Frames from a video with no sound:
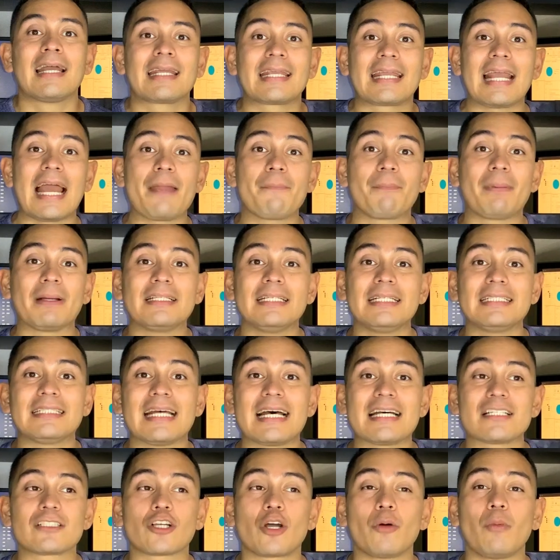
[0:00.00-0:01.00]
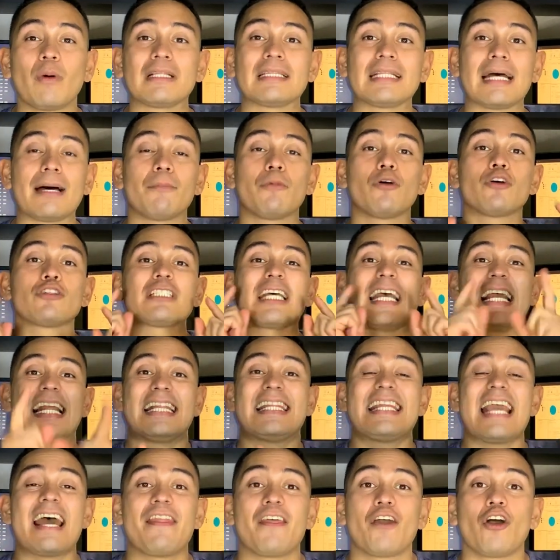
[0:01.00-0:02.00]
¿Qué hay, penditas? ¿Cómo andamos?
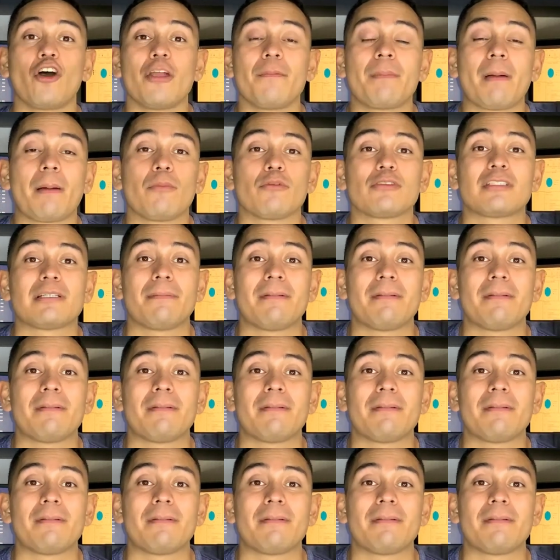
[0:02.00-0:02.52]
El día de hoy vamos